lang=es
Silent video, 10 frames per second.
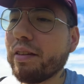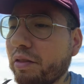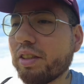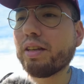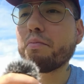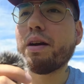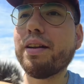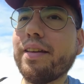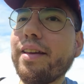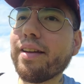no tienes que
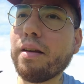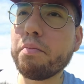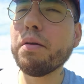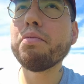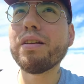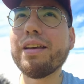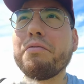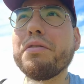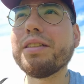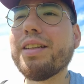pagar IRP porque
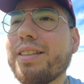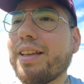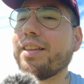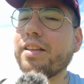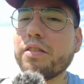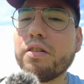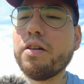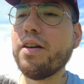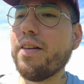no estás haciendo